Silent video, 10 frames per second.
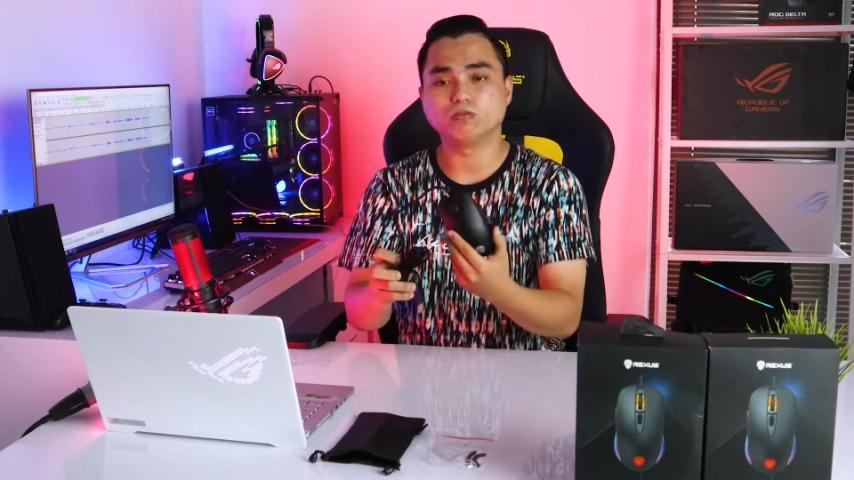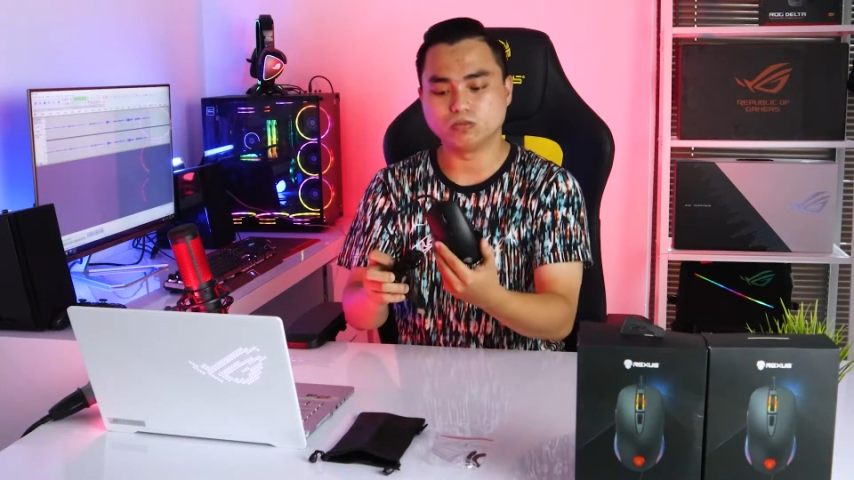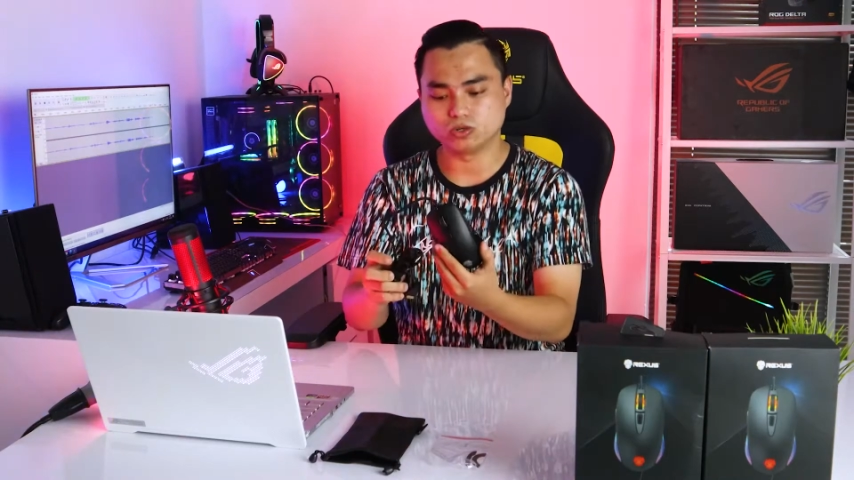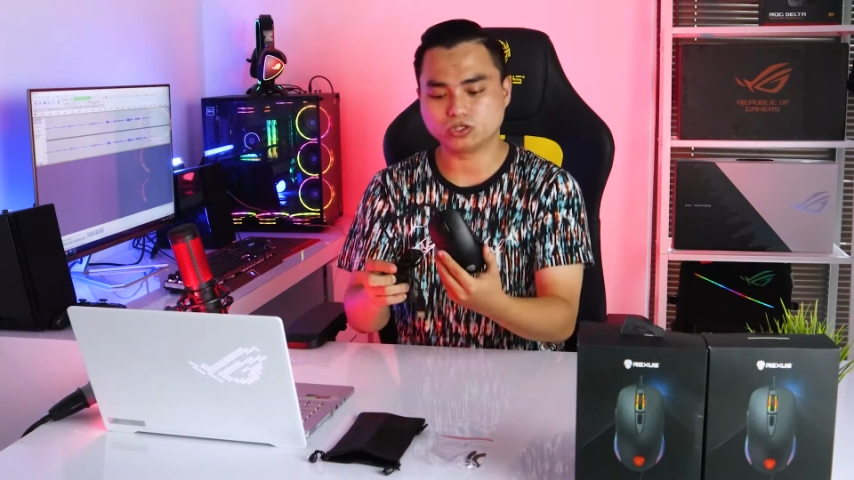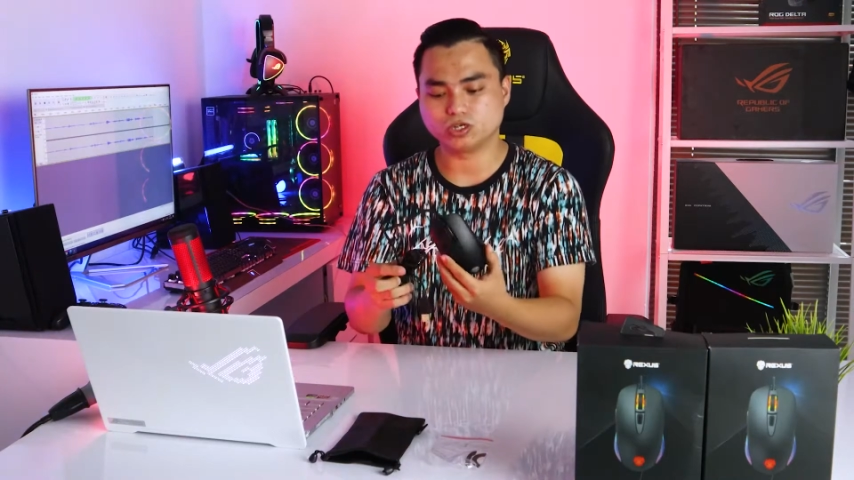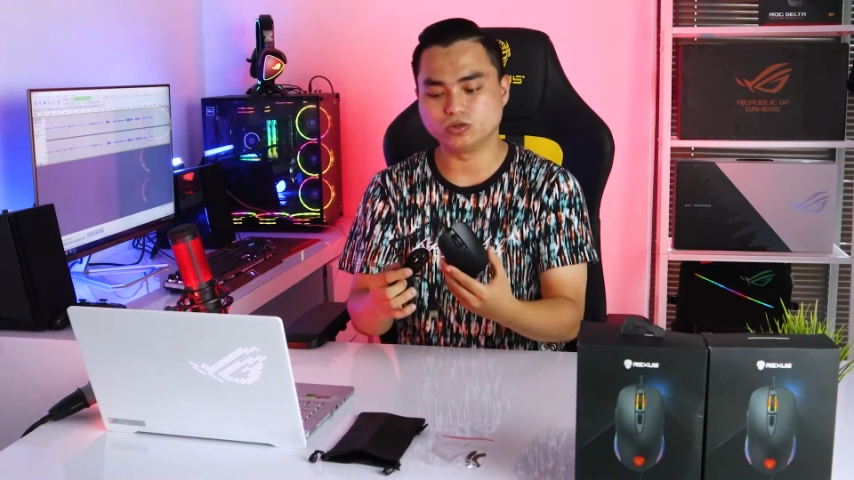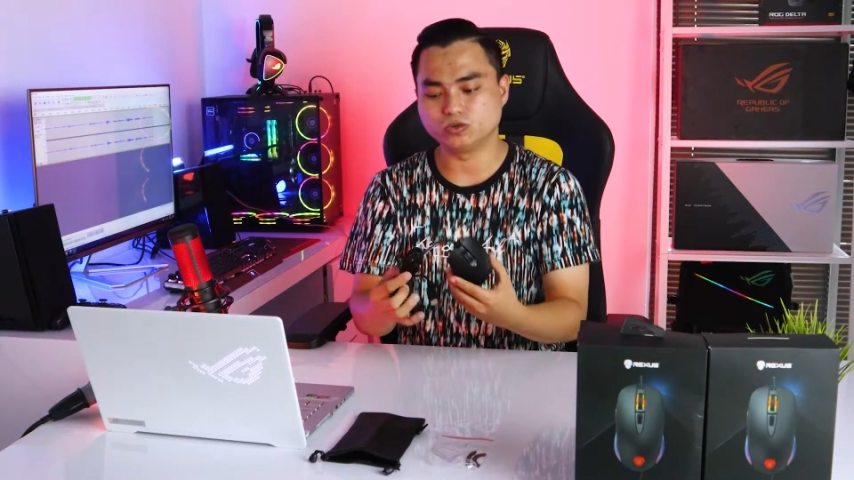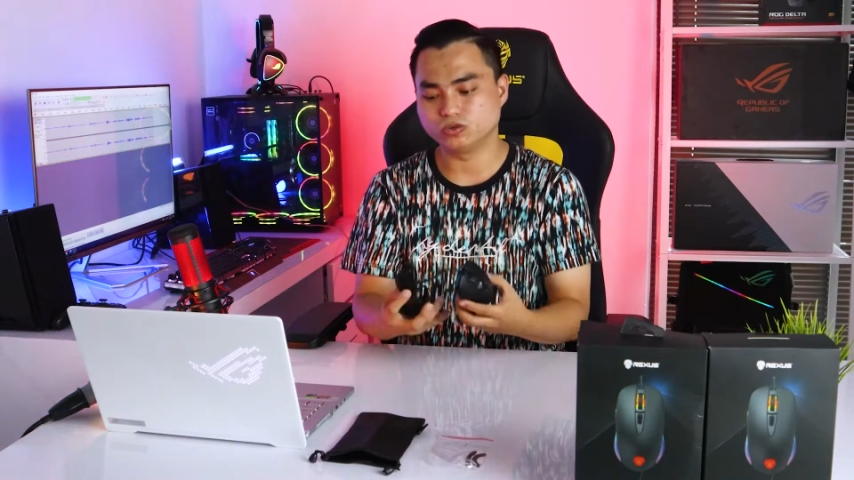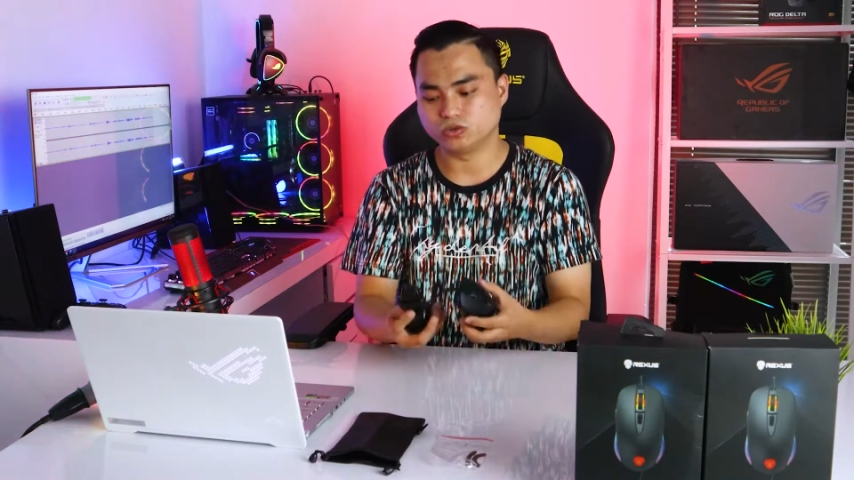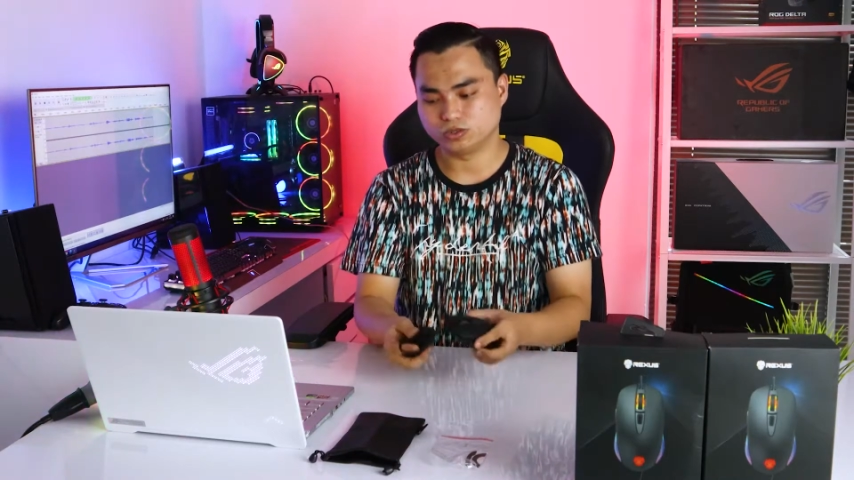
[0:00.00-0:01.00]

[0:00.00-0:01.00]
mouse-nya dulu.